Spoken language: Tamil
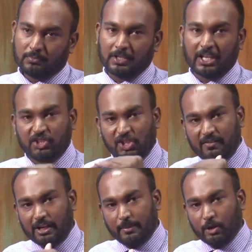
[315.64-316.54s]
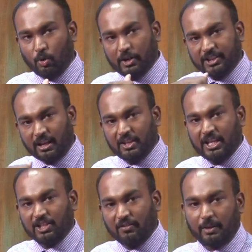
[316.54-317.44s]
தேசிய வரமைக்கோடு கோடு
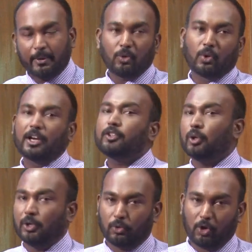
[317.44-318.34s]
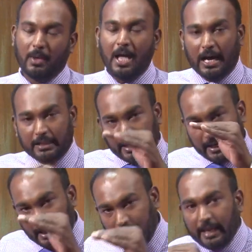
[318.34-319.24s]
சர்வதேச வரமைக்கோடு என்று சொல்லுகின்றோம் அந்த
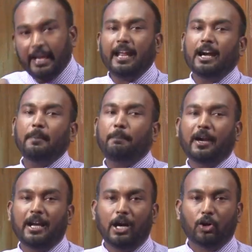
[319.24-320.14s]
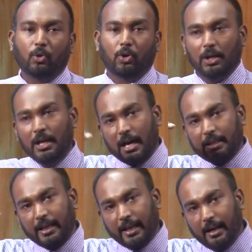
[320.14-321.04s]
எல்லையினை அடிப்படையாக கொண்டு அந்த
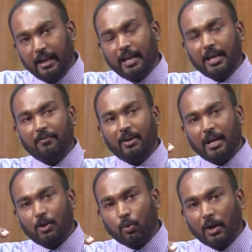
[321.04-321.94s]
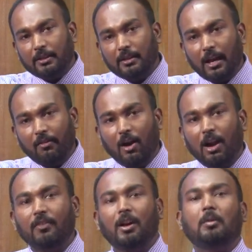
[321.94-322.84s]
எல்லையினை விட குறைந்தளவான
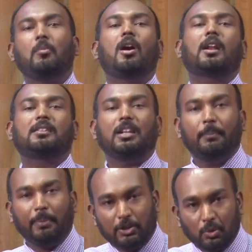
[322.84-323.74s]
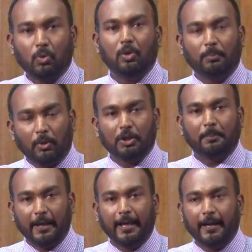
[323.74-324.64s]
வருமானத்தினை பெற்றுக்கொள்ளும் பொழுது
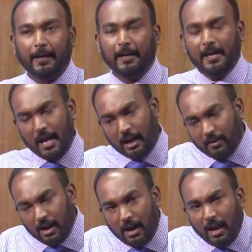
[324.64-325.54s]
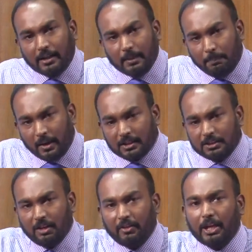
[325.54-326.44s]
பிள்ளைகள் அவரால் அடிப்படை
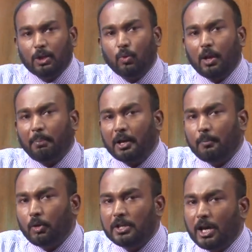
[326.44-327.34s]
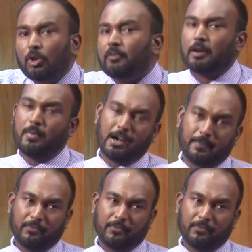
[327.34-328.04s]
தேவையினை கூட பெற முடியாத ஒரு வருமானம்